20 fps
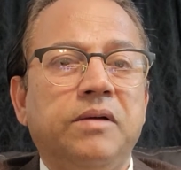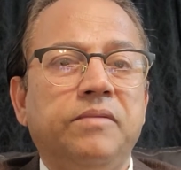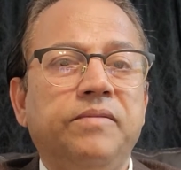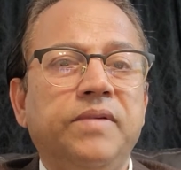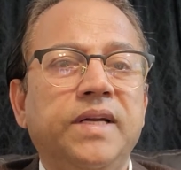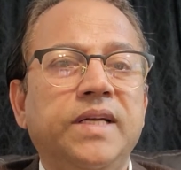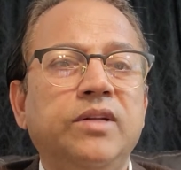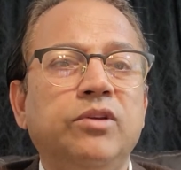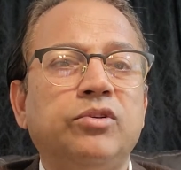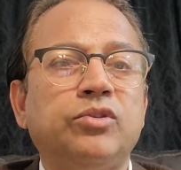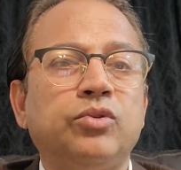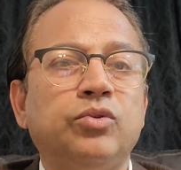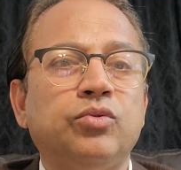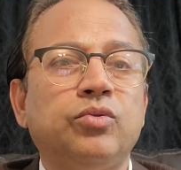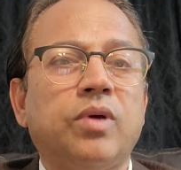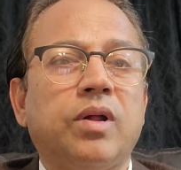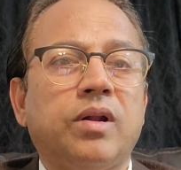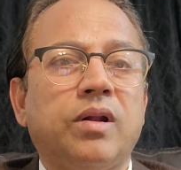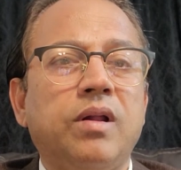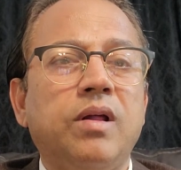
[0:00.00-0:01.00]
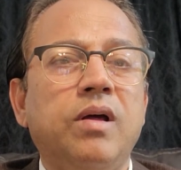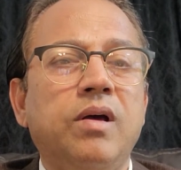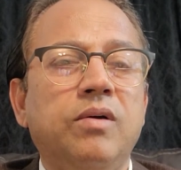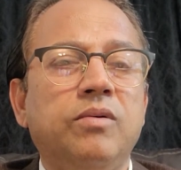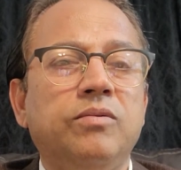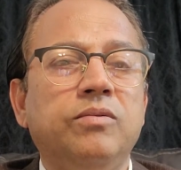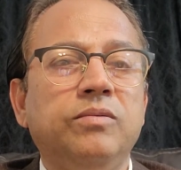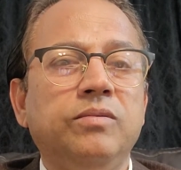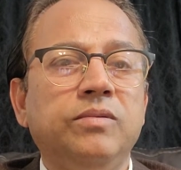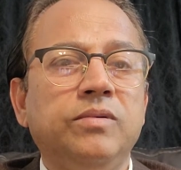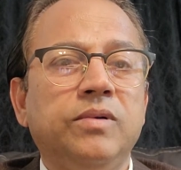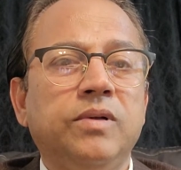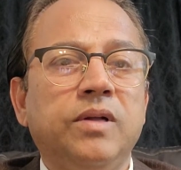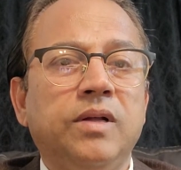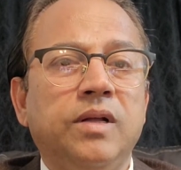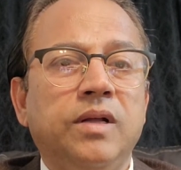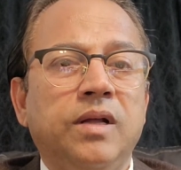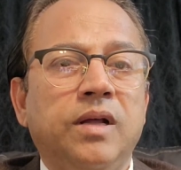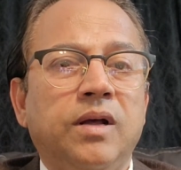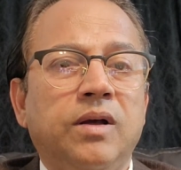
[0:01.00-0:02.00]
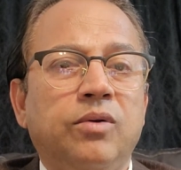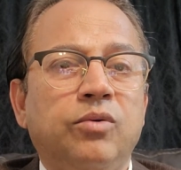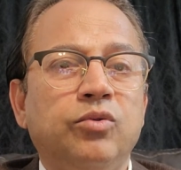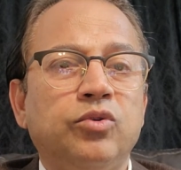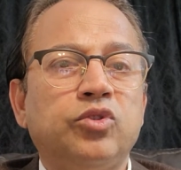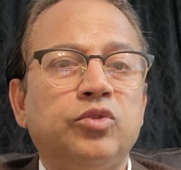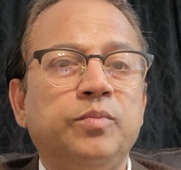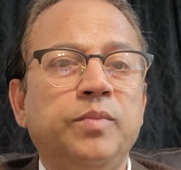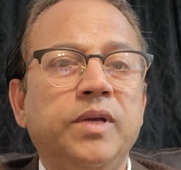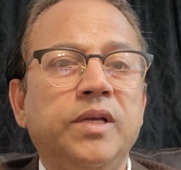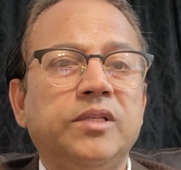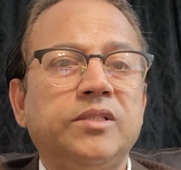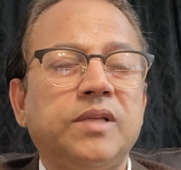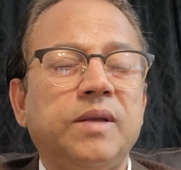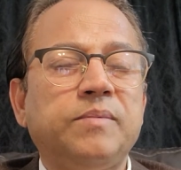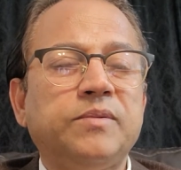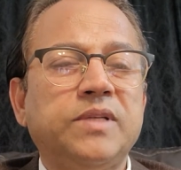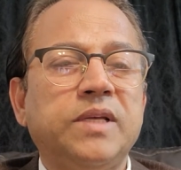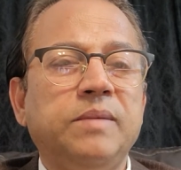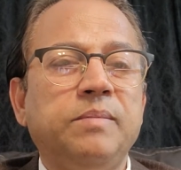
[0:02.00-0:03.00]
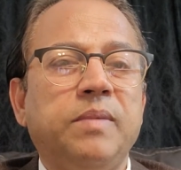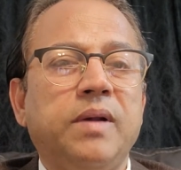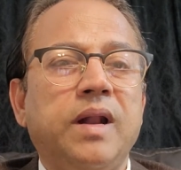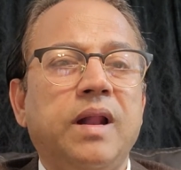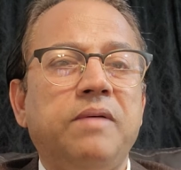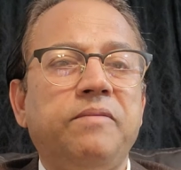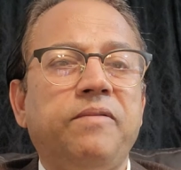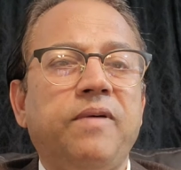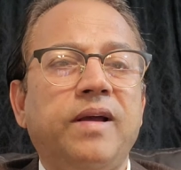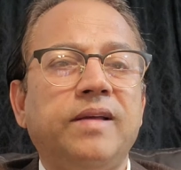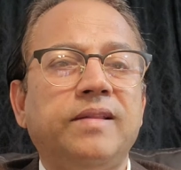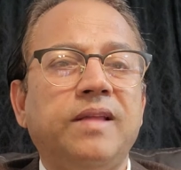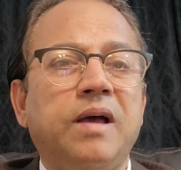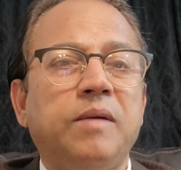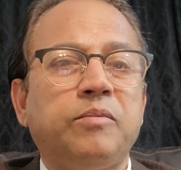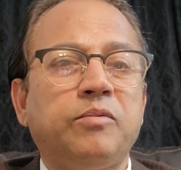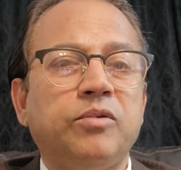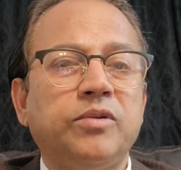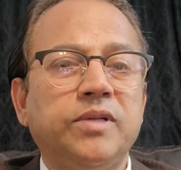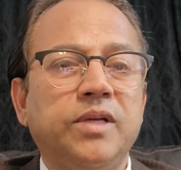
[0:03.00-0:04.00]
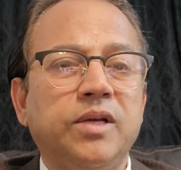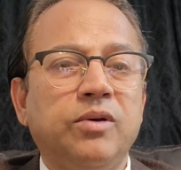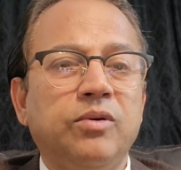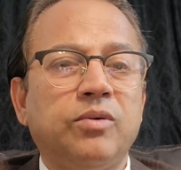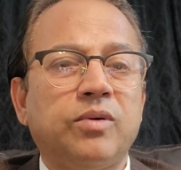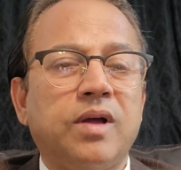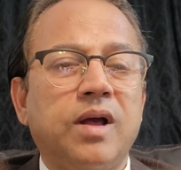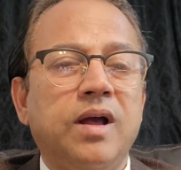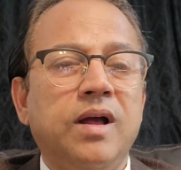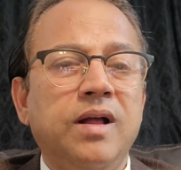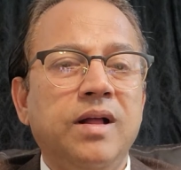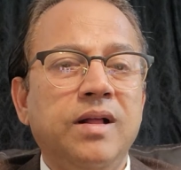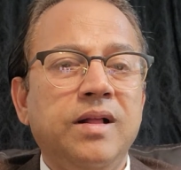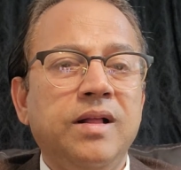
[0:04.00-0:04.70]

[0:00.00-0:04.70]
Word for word: वीडियो शुरू कर रहा हूँ उसमें सबसे बड़ा फ़ायदा आपको ये होगा